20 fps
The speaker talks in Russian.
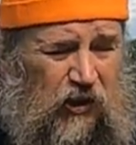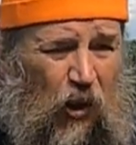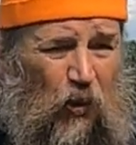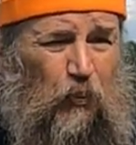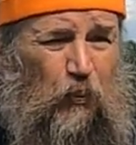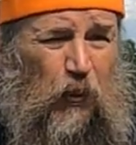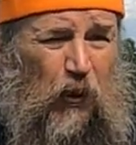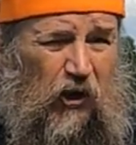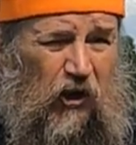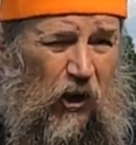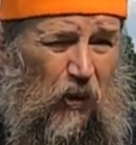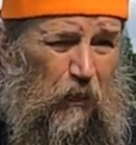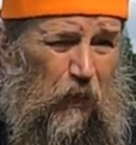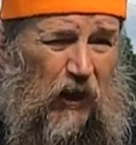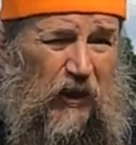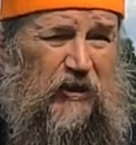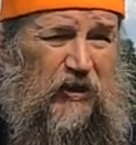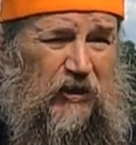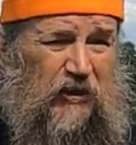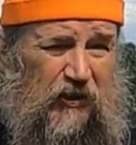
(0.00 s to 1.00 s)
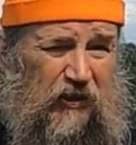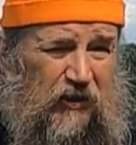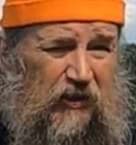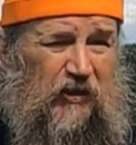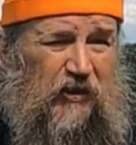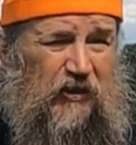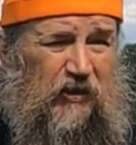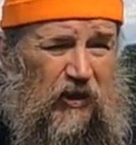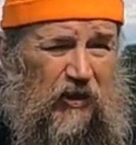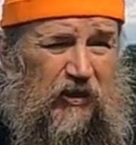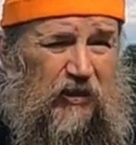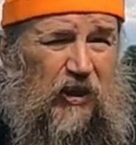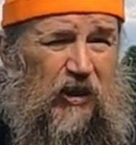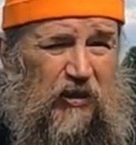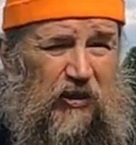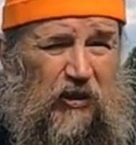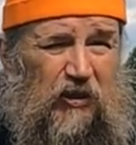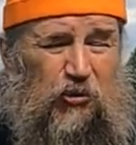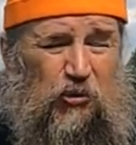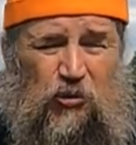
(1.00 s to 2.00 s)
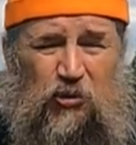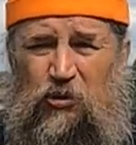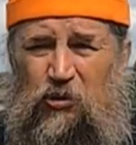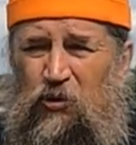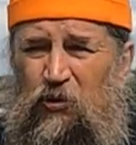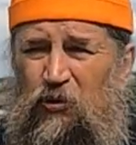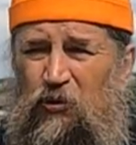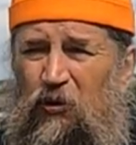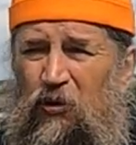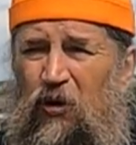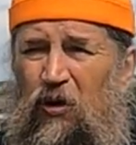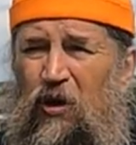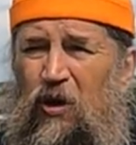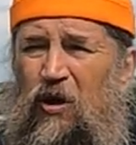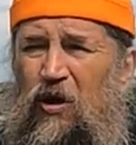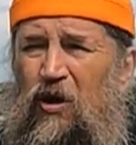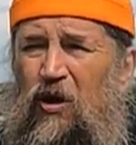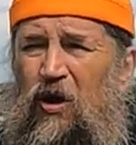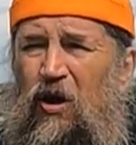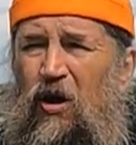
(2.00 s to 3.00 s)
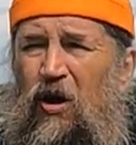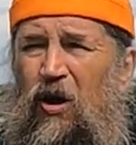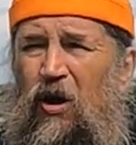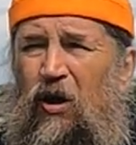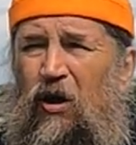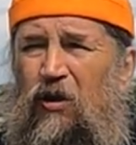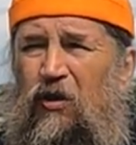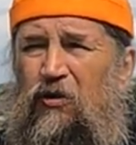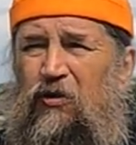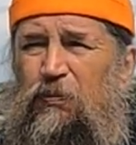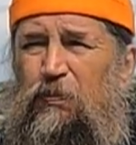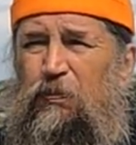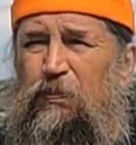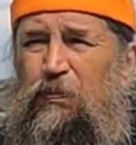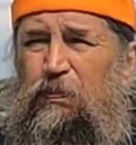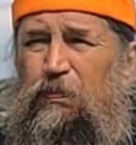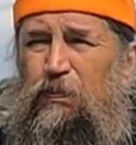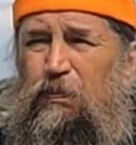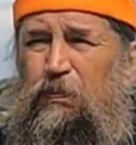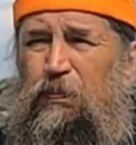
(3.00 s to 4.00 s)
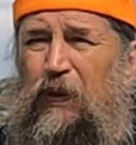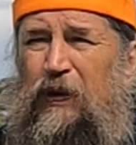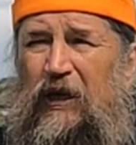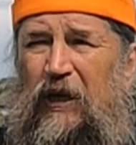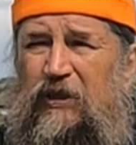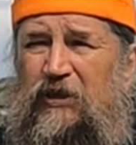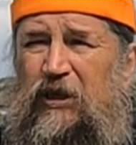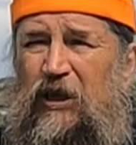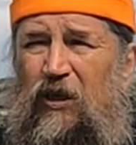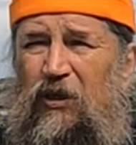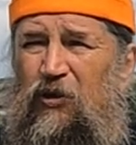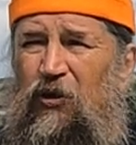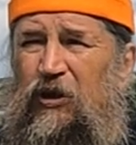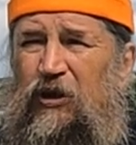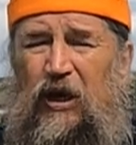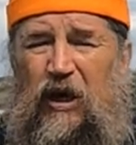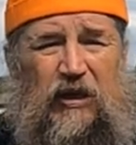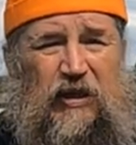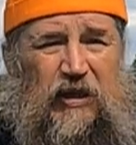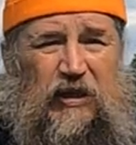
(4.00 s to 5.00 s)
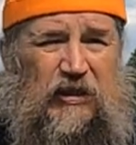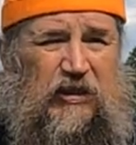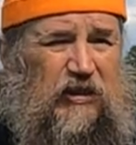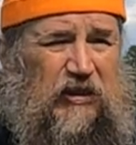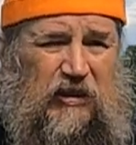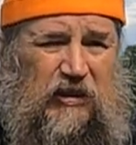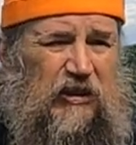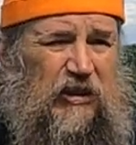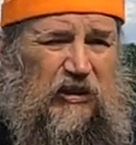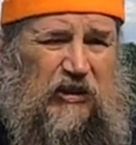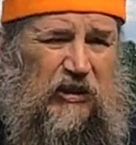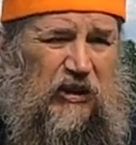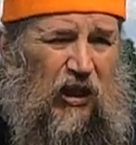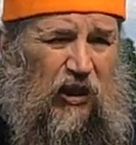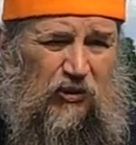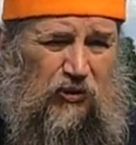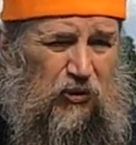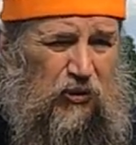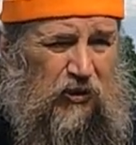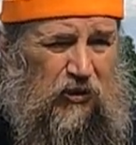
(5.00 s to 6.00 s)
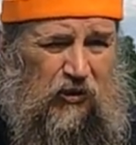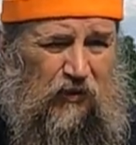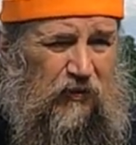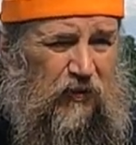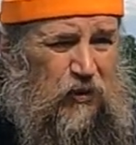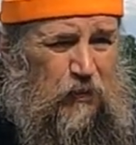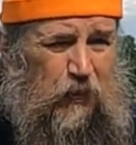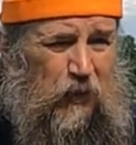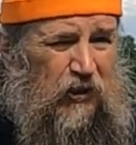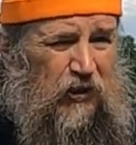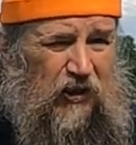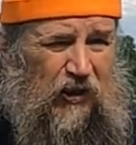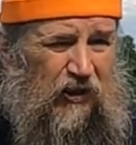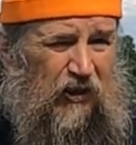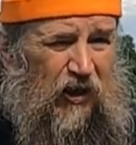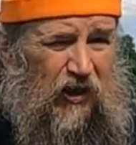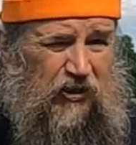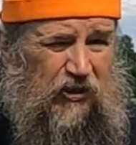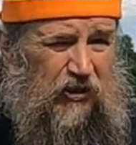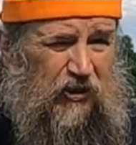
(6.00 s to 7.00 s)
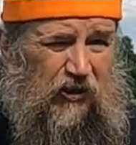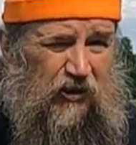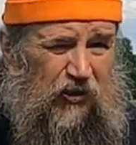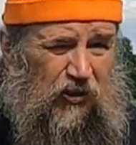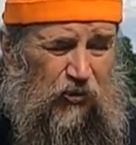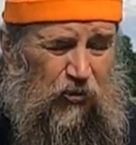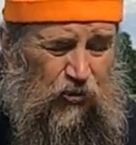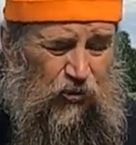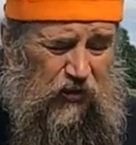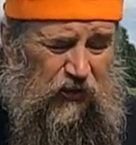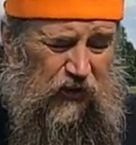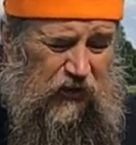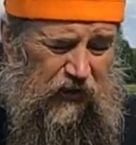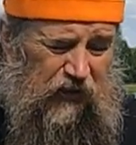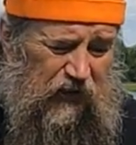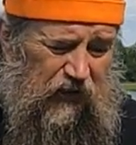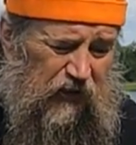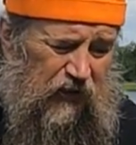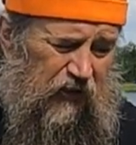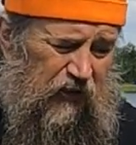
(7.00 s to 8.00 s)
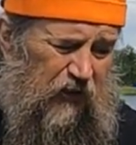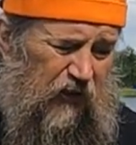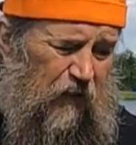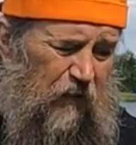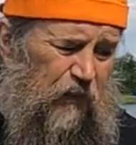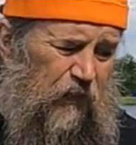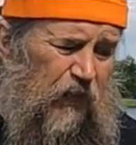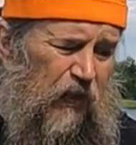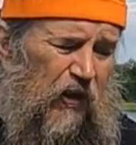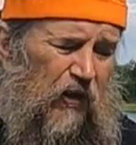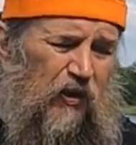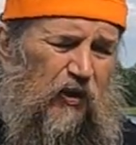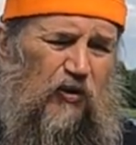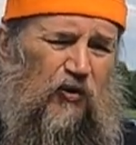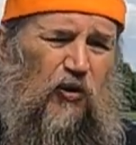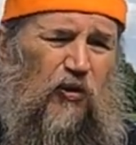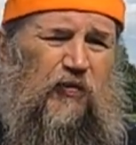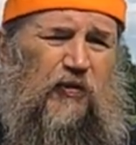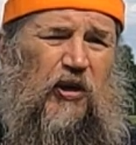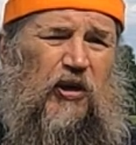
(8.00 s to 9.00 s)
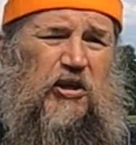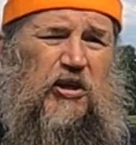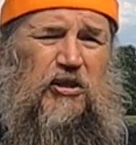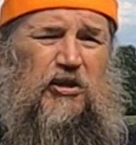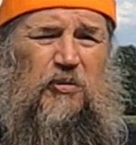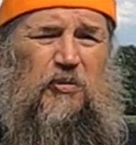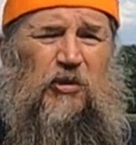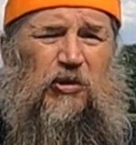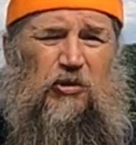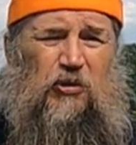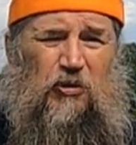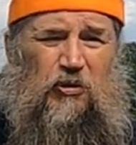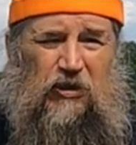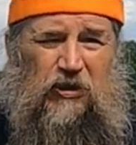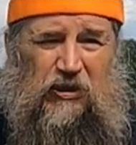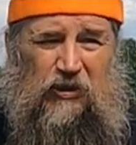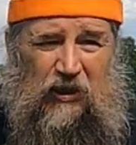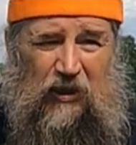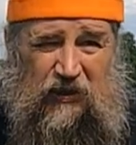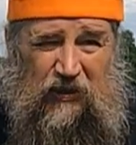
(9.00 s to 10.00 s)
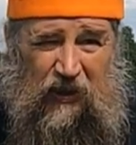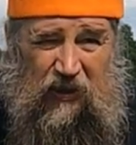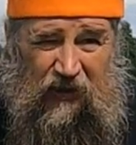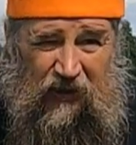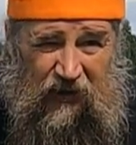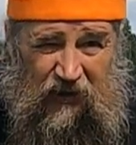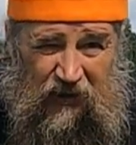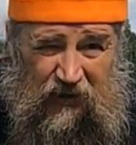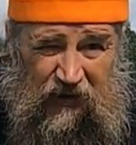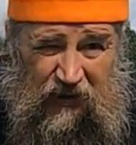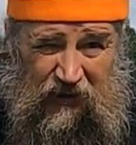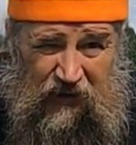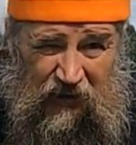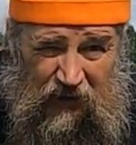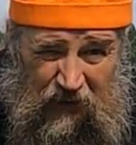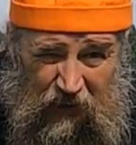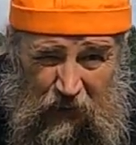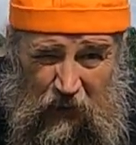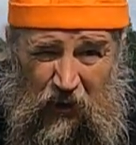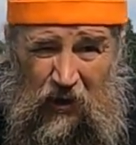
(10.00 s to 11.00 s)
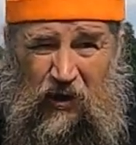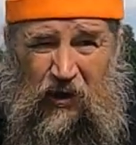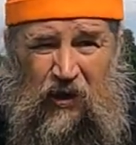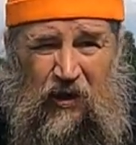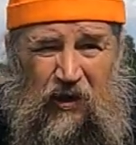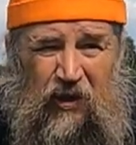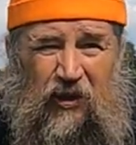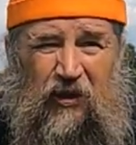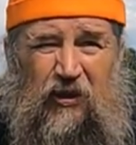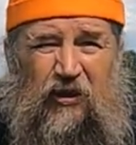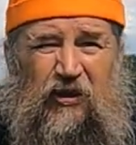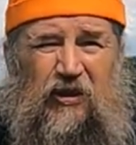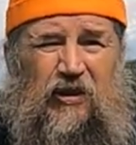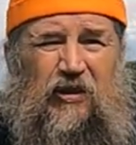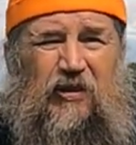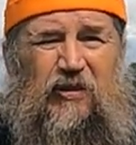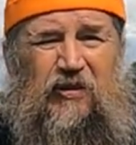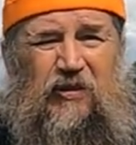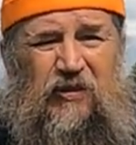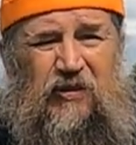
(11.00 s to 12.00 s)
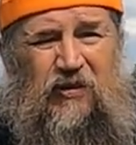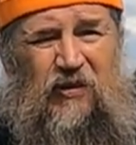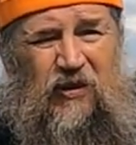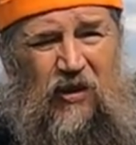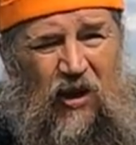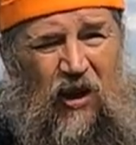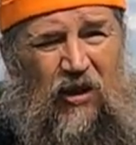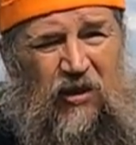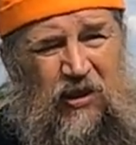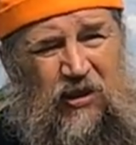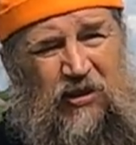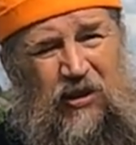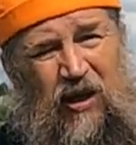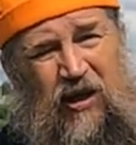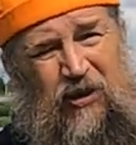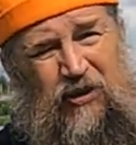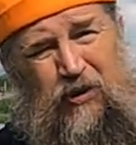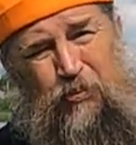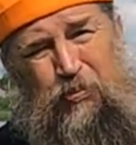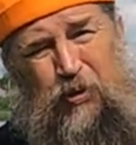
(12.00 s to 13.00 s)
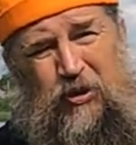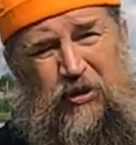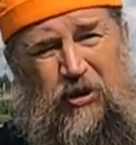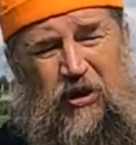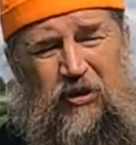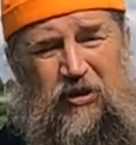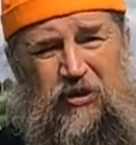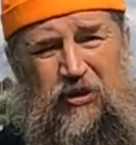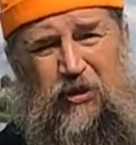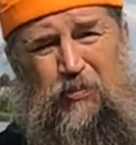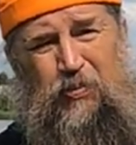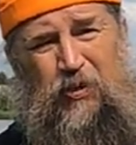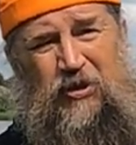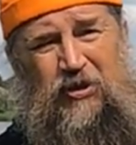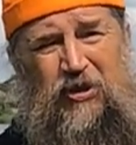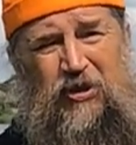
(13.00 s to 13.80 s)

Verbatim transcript: там покопаться и достать эту икону. А, поначалу она не, не сразу это восприняла, что это нужно сделать, но в конечном итоге сказала родителям, и они на это пожарище